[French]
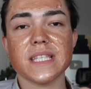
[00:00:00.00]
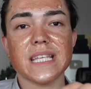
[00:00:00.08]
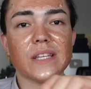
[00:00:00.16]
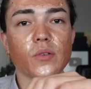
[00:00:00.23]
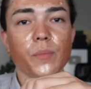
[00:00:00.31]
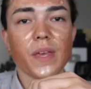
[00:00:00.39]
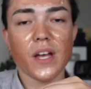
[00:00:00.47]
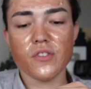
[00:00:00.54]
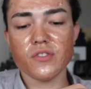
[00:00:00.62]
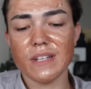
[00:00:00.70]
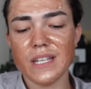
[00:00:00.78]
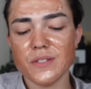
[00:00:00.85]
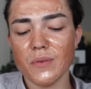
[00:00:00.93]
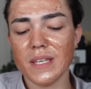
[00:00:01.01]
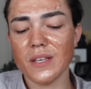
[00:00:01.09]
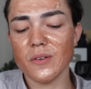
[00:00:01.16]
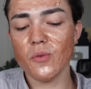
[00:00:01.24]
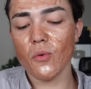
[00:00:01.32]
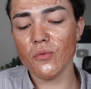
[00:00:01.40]
Ça tombe bien, j'ai les yeux qui
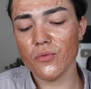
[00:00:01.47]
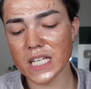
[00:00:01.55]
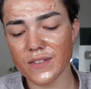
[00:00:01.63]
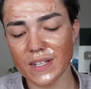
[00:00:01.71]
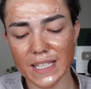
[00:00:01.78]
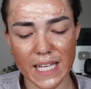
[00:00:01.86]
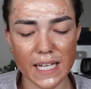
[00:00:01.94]
gonflent à 4